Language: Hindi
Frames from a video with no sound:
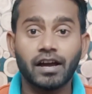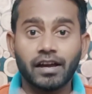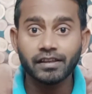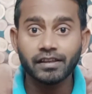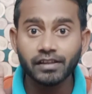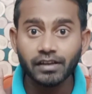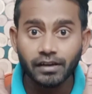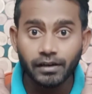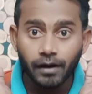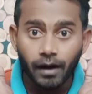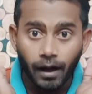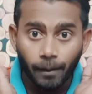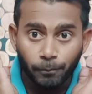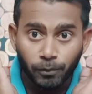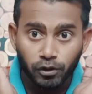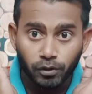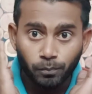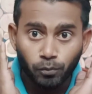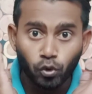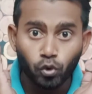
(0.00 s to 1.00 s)
यह
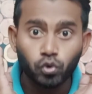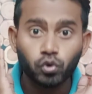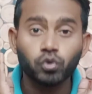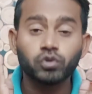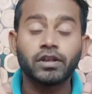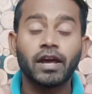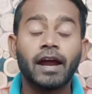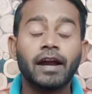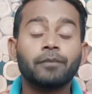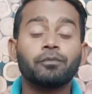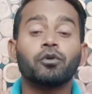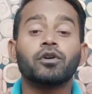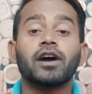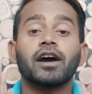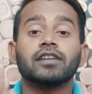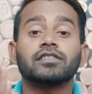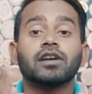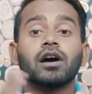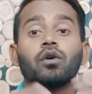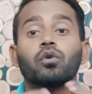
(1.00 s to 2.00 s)
आपको जो ब्लूटूथ हेडफोन
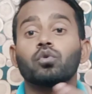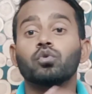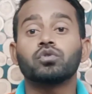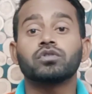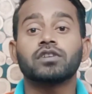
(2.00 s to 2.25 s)
आया था